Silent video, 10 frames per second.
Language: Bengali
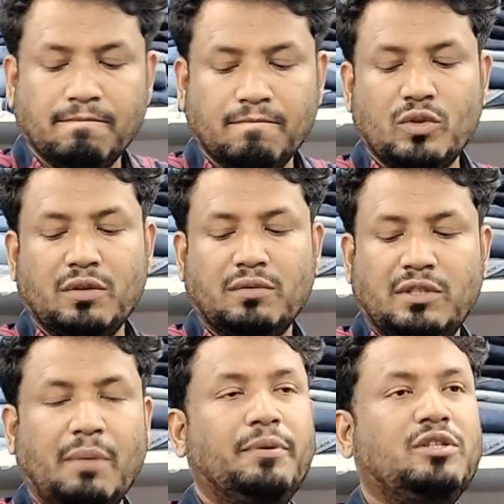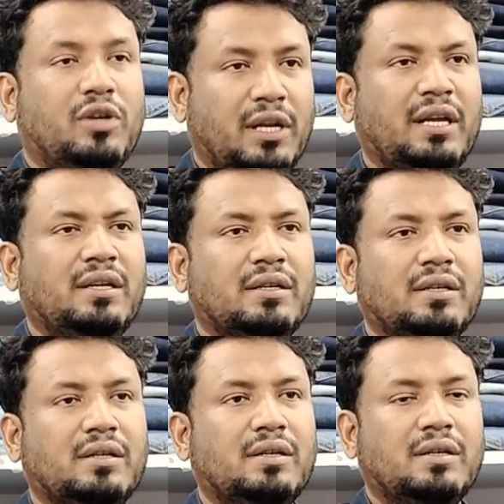ছাব্বিশ দোকানে
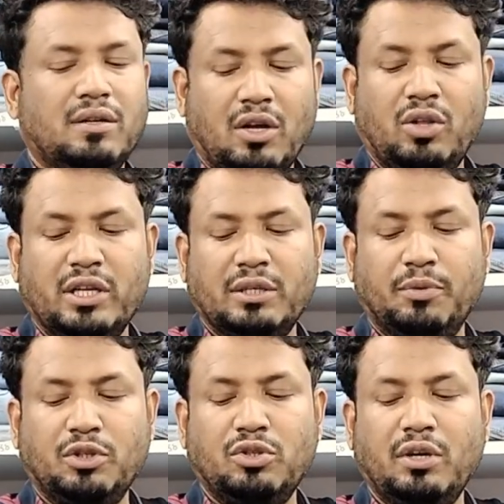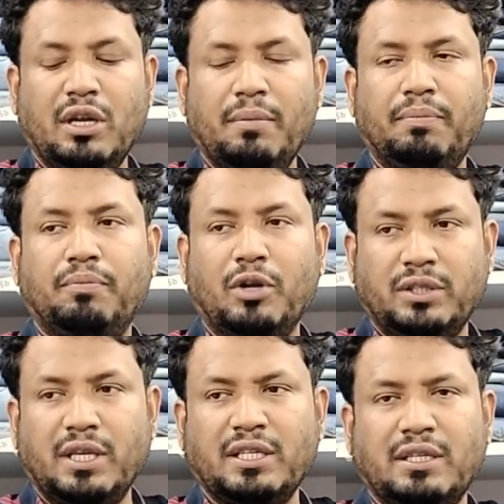কত আছে পঁচিশ দোকানে পঞ্চাশ
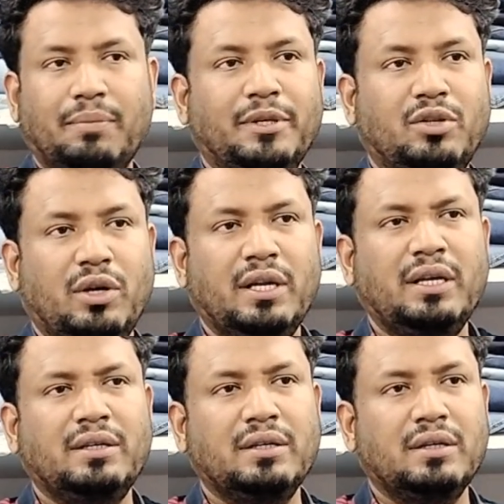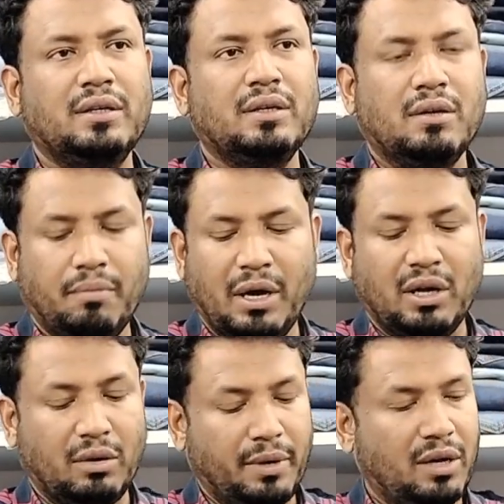ছাব্বিশ দোকানে বাহান্ন বাহান্ন
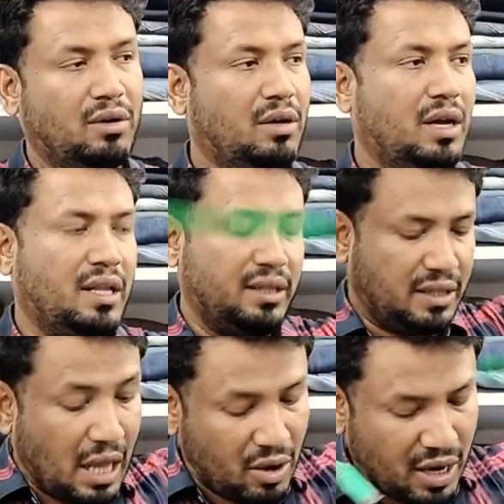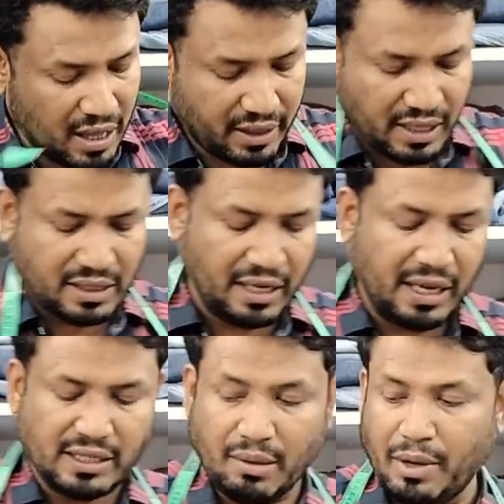বাহান্ন তাহলে আন্তাজ ঠিক আছে বাহান্ন